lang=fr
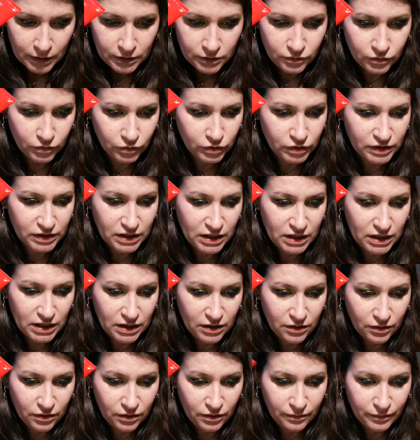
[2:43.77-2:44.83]
Donc,
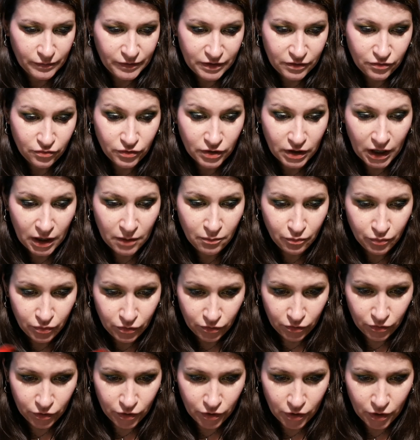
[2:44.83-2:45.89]
c'est une crème
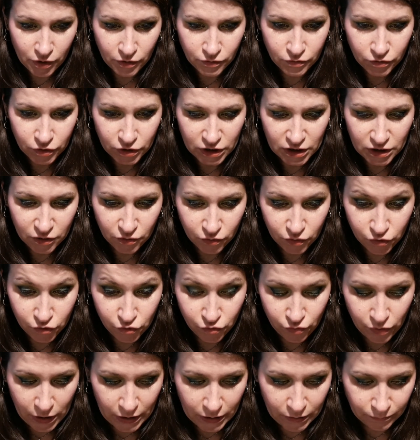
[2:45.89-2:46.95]
pour le corps de chez
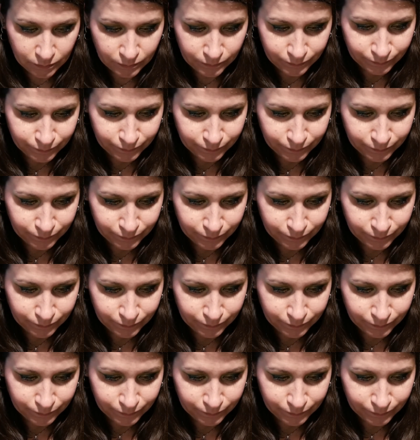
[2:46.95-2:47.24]
Ritual.